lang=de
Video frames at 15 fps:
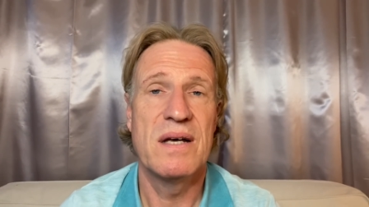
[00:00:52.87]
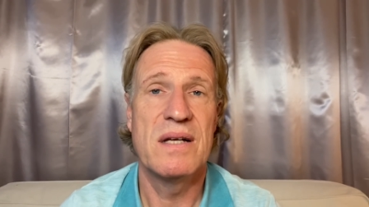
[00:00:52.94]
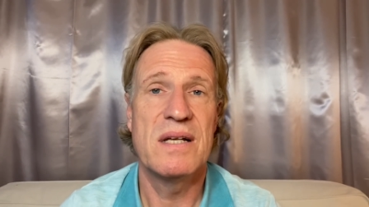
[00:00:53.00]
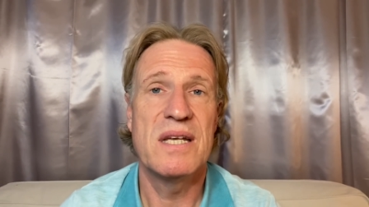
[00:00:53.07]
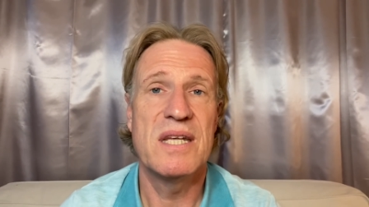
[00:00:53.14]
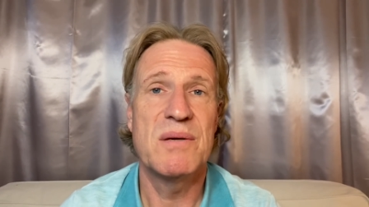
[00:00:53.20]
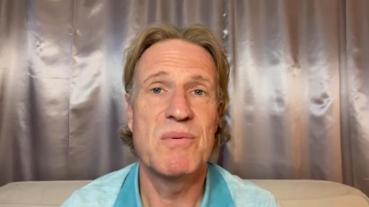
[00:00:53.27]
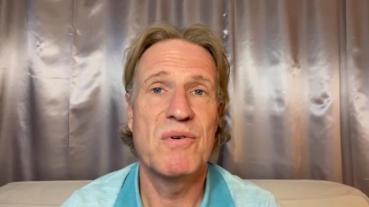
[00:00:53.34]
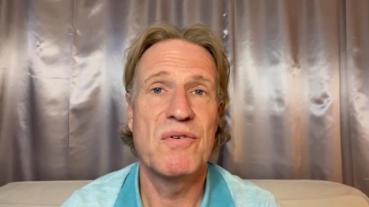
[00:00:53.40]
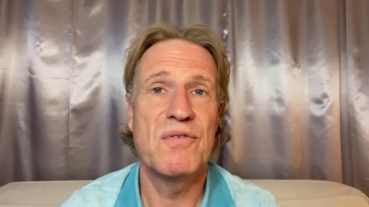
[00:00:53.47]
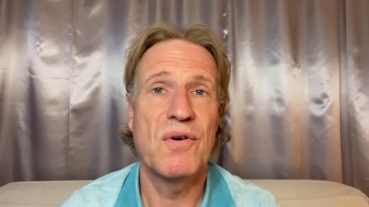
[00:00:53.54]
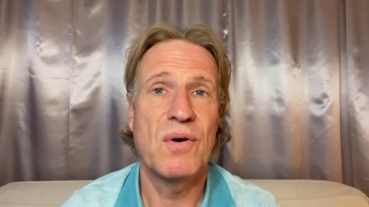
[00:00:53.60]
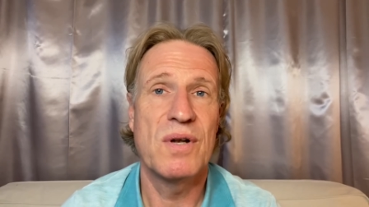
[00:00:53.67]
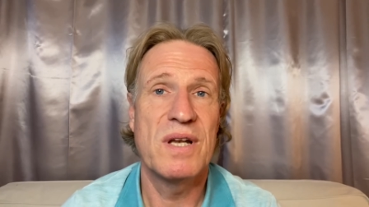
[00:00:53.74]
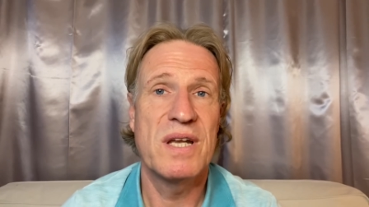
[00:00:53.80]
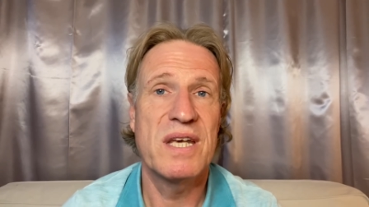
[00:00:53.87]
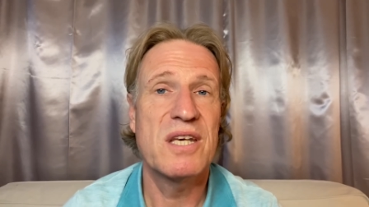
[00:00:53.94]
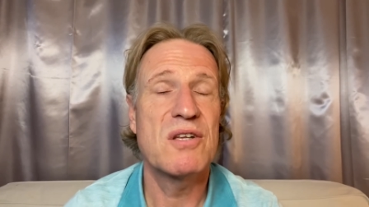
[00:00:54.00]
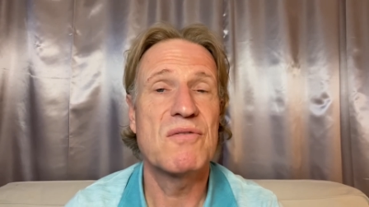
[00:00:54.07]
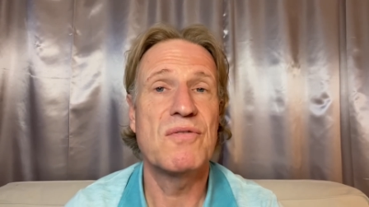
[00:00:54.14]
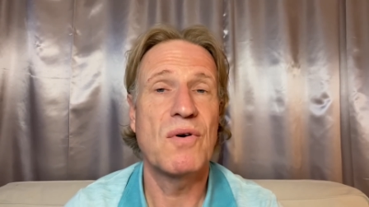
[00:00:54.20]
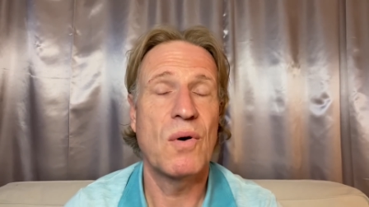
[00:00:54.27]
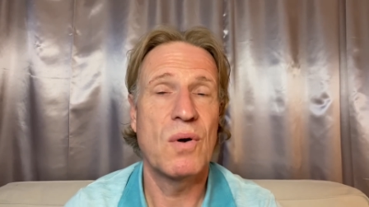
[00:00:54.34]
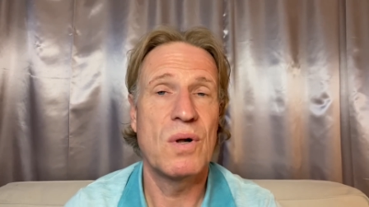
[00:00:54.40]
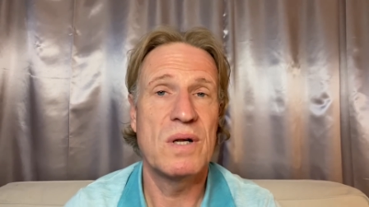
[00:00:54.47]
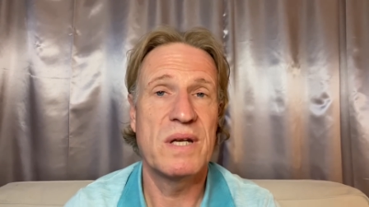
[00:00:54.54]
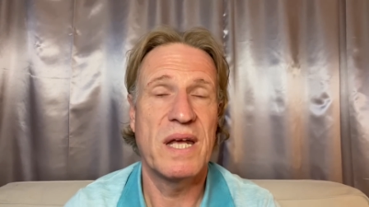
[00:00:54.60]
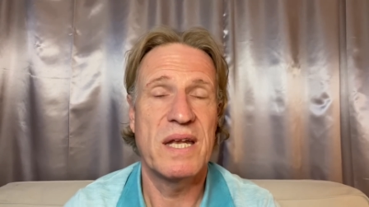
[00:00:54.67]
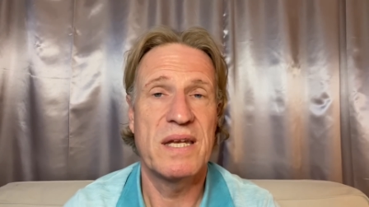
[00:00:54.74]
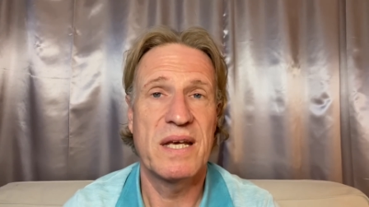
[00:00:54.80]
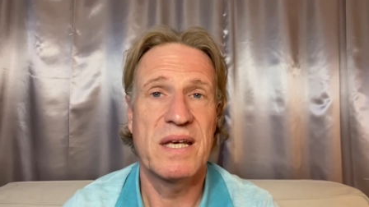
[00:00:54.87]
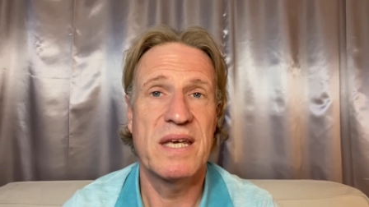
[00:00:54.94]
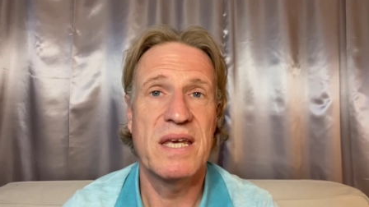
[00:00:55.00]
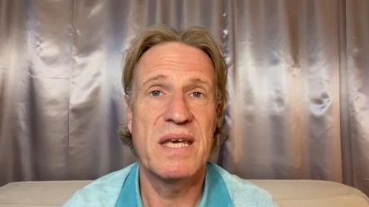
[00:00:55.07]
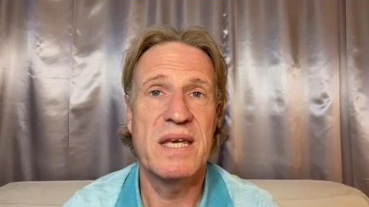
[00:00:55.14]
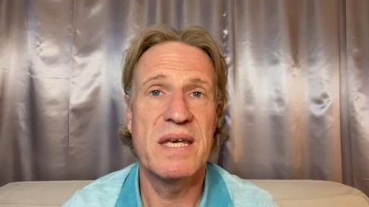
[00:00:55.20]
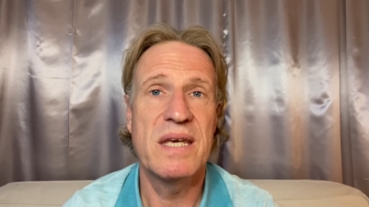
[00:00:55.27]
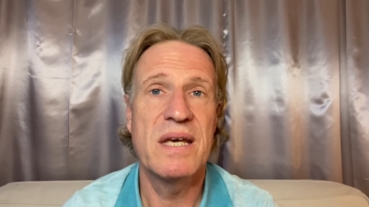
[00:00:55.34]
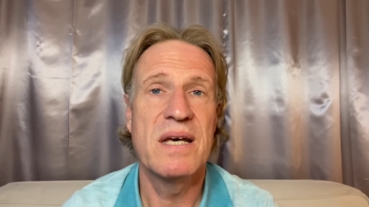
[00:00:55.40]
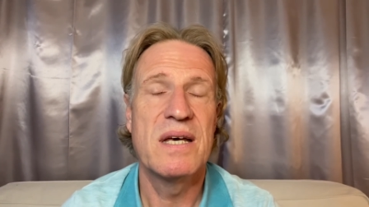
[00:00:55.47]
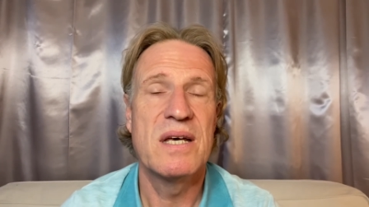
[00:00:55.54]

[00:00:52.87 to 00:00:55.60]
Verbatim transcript: liebevoll, lichtvollen Energie